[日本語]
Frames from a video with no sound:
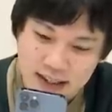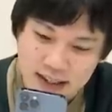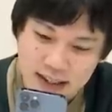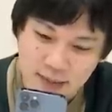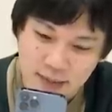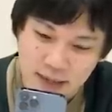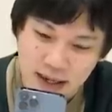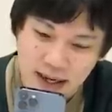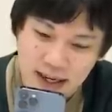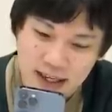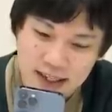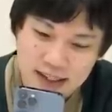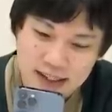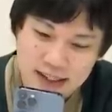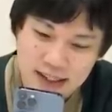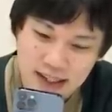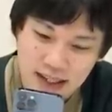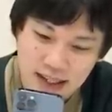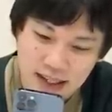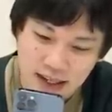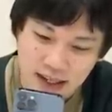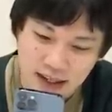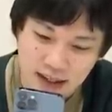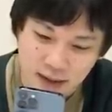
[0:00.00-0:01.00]
しかも反射
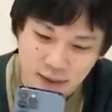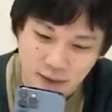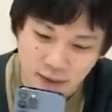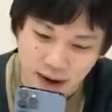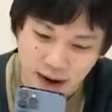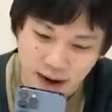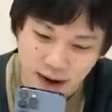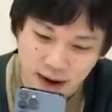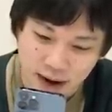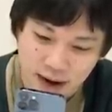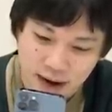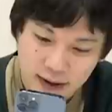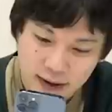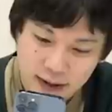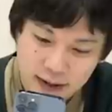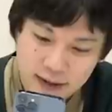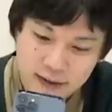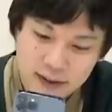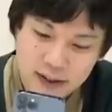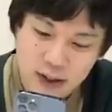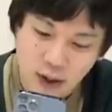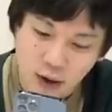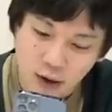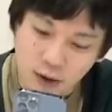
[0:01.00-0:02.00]
だからねこれ
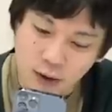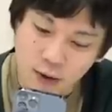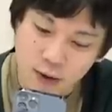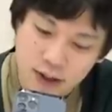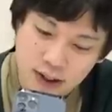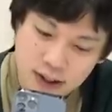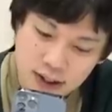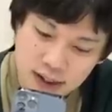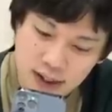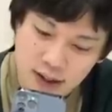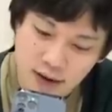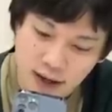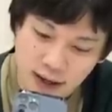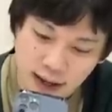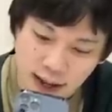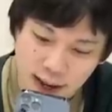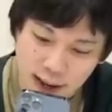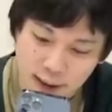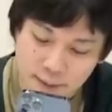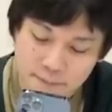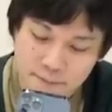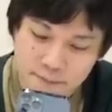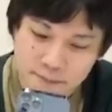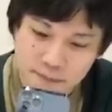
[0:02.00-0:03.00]
そう惜しいのが
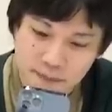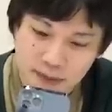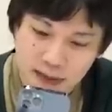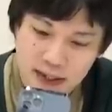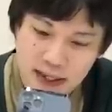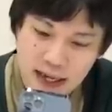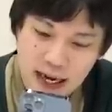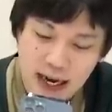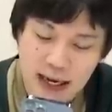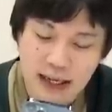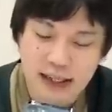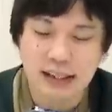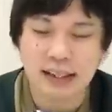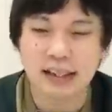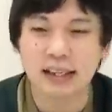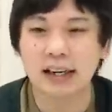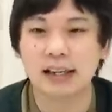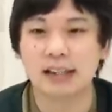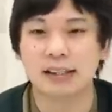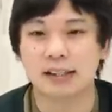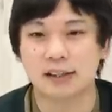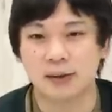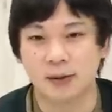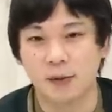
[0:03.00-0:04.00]
ね反射
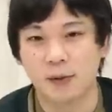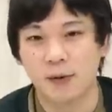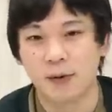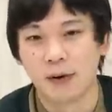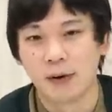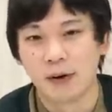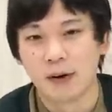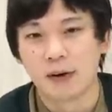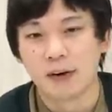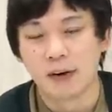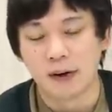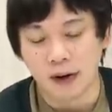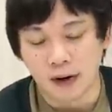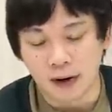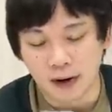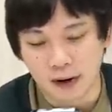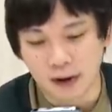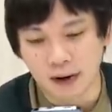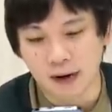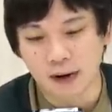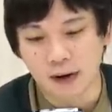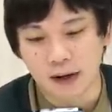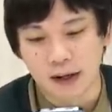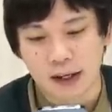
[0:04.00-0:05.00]
なんですよう
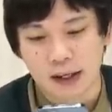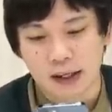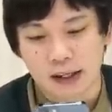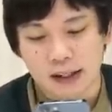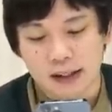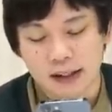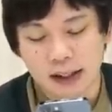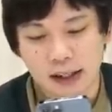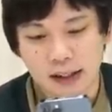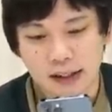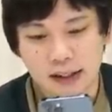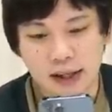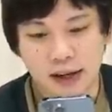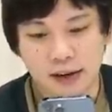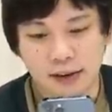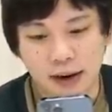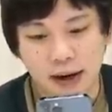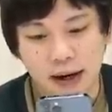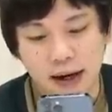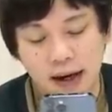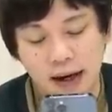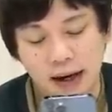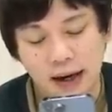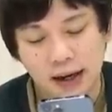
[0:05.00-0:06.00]
ん刹那
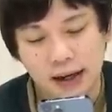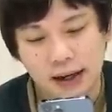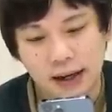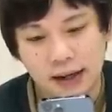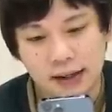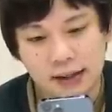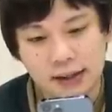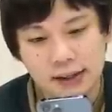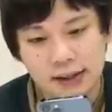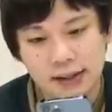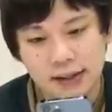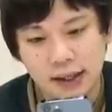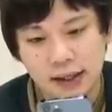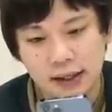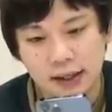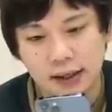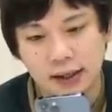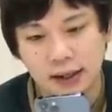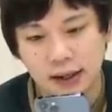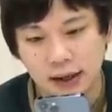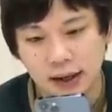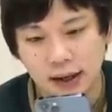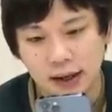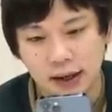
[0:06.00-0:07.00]
は貫通だった
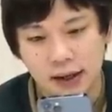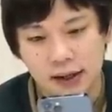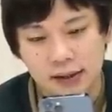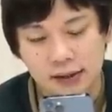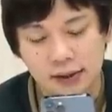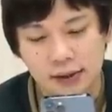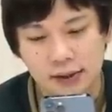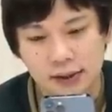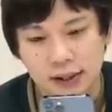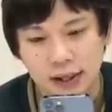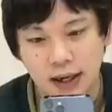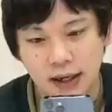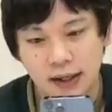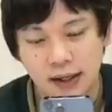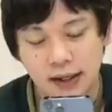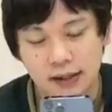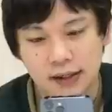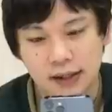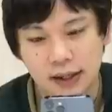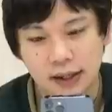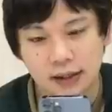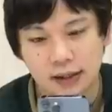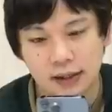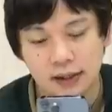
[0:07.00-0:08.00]
からその使いやす
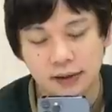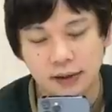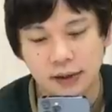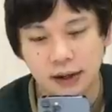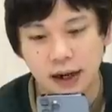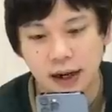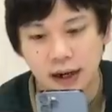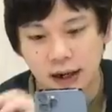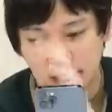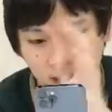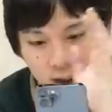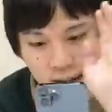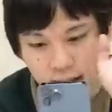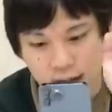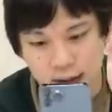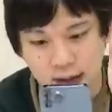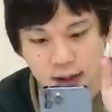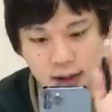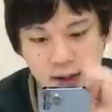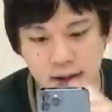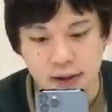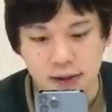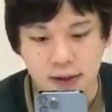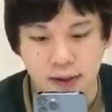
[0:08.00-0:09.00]
さっていうのが跳ね上がって
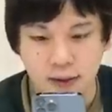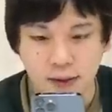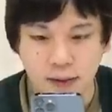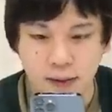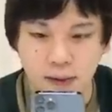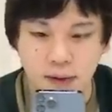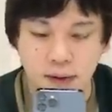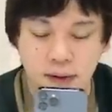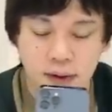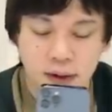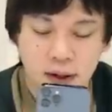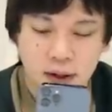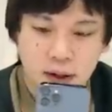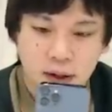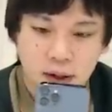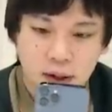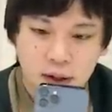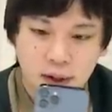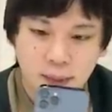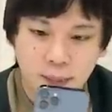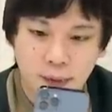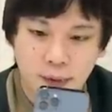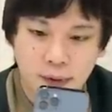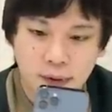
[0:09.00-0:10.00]
たんですけど
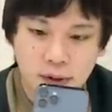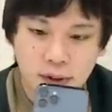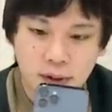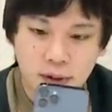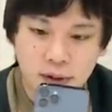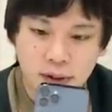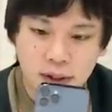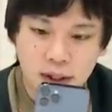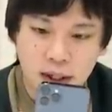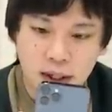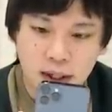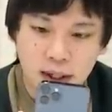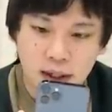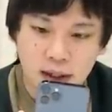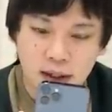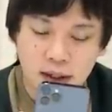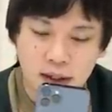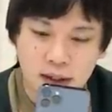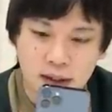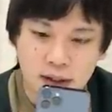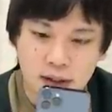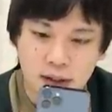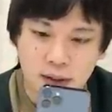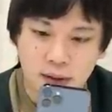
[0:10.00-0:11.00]
でも星5制限で
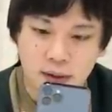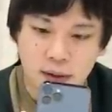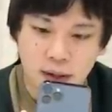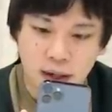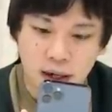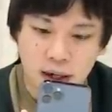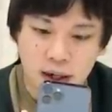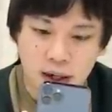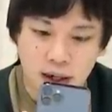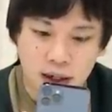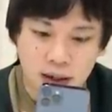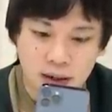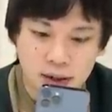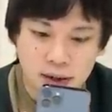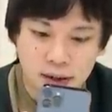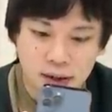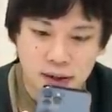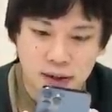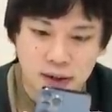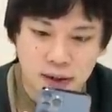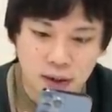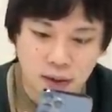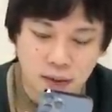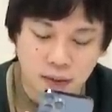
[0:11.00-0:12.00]
必要な貫
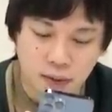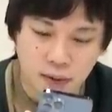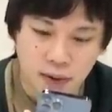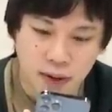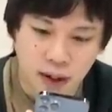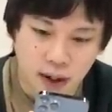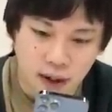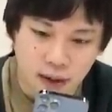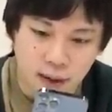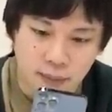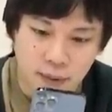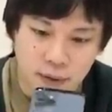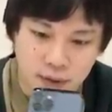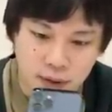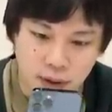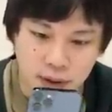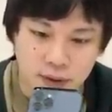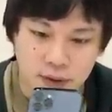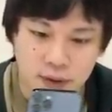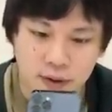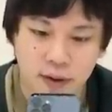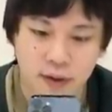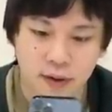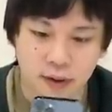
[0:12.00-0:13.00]
通ってところ以外は持って
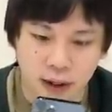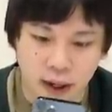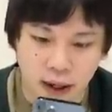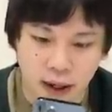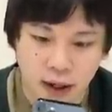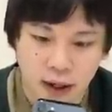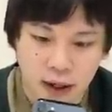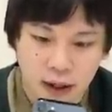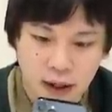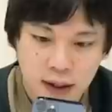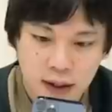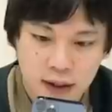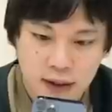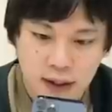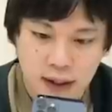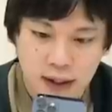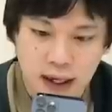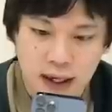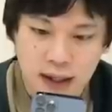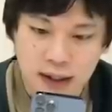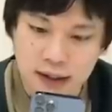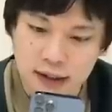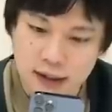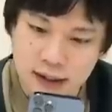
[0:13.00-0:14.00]
るんですよねただ
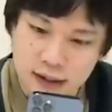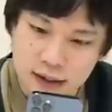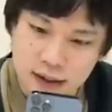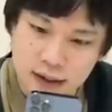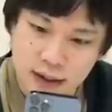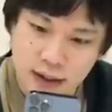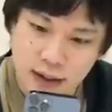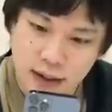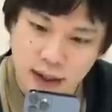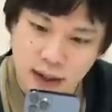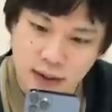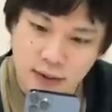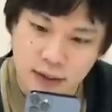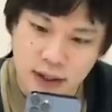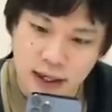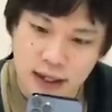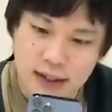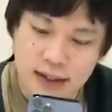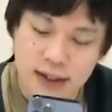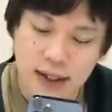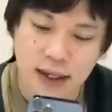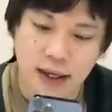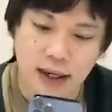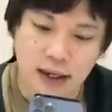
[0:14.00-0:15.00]
貫通ってのは結構大
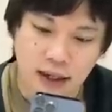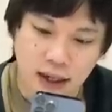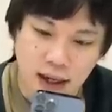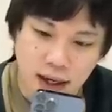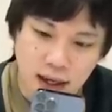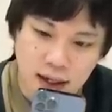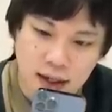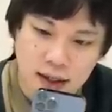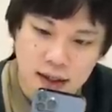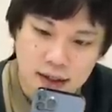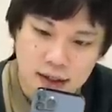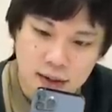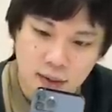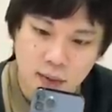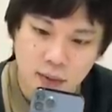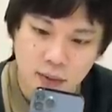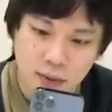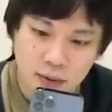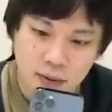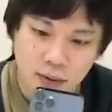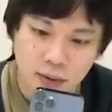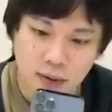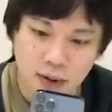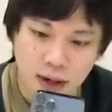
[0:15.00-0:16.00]
事だからなそこ
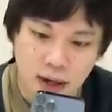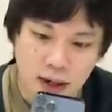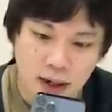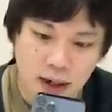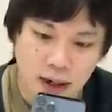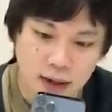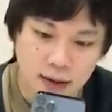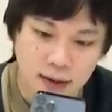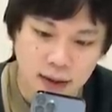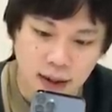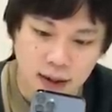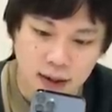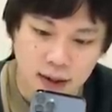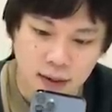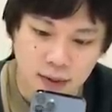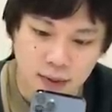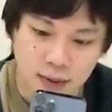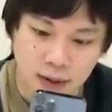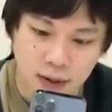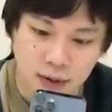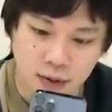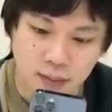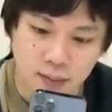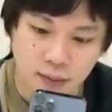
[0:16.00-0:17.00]
をどう考えるかってこ
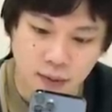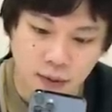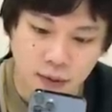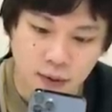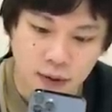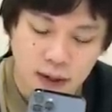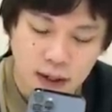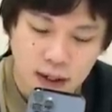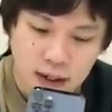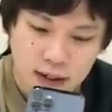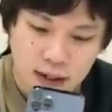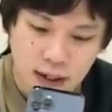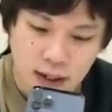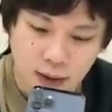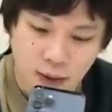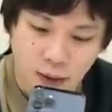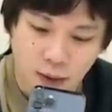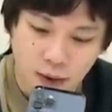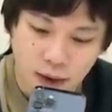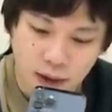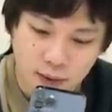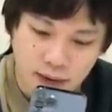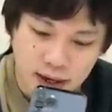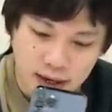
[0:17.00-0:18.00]
とだと思うただ
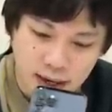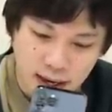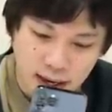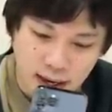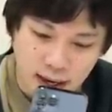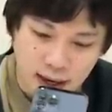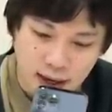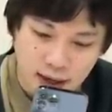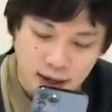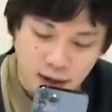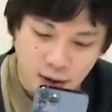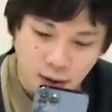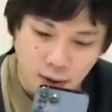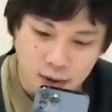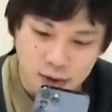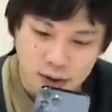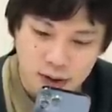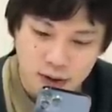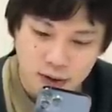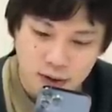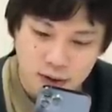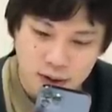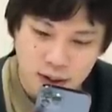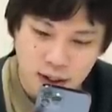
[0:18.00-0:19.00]
これはね
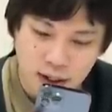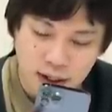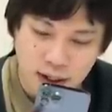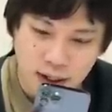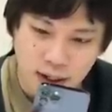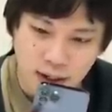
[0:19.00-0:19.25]
星5制